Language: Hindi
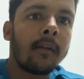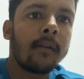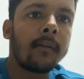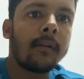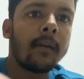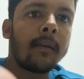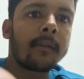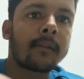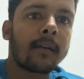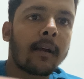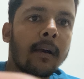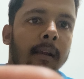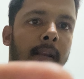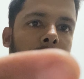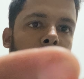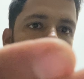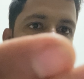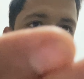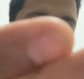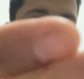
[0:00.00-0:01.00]
ये इसका कलर
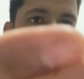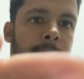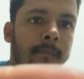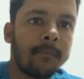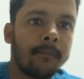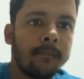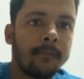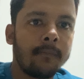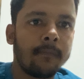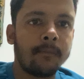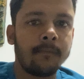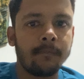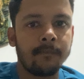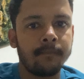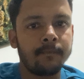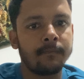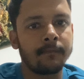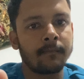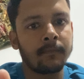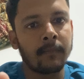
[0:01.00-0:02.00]
है भाई
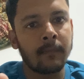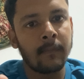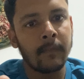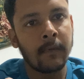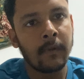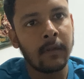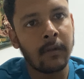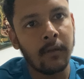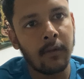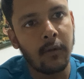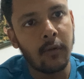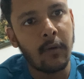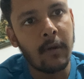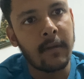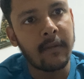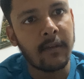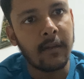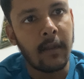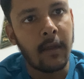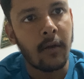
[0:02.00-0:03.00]
लो
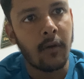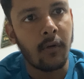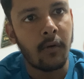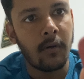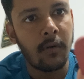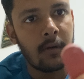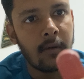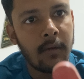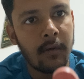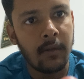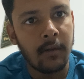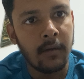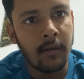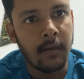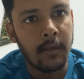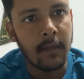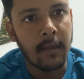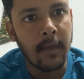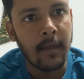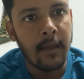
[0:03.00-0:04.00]
ऐसे देखो
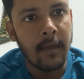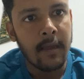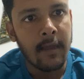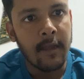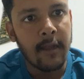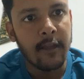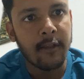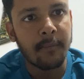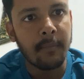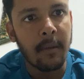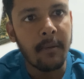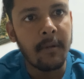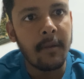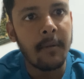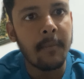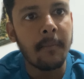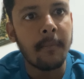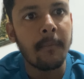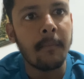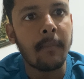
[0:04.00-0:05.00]
ठीक है इसमें भी
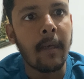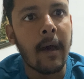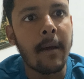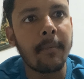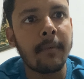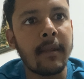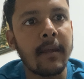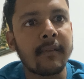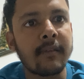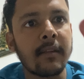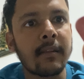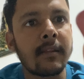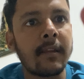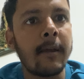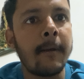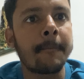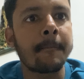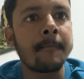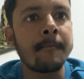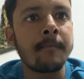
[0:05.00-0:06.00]
आप देख सकते
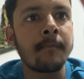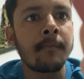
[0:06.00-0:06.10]
हैं